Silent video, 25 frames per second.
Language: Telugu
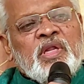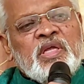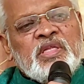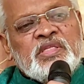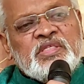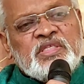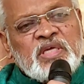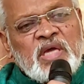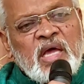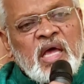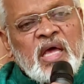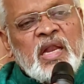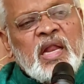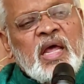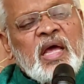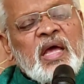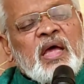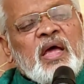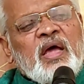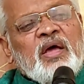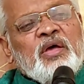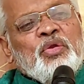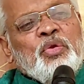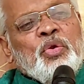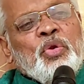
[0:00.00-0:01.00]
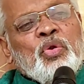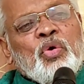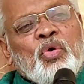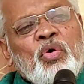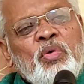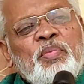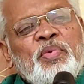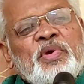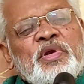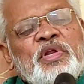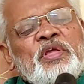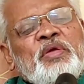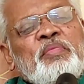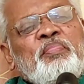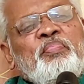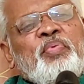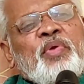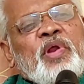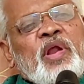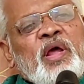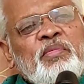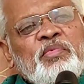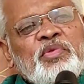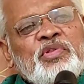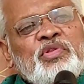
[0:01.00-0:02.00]
నేను చాలా లోబడి
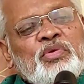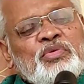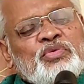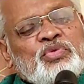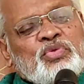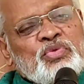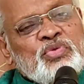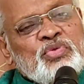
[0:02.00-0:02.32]
ప్రేమతో